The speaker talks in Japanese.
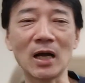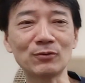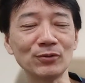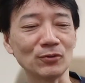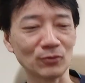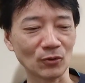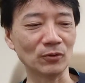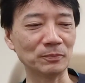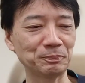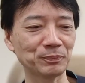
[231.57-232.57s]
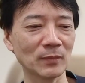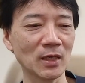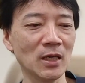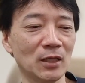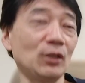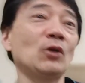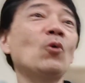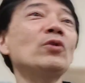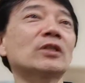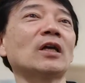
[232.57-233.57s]
白龍と日
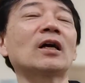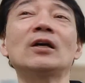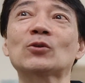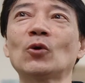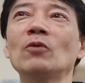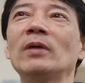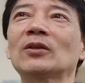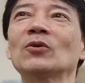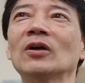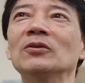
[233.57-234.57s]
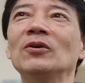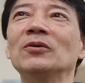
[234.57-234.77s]
本一高いそうめんっていうのね、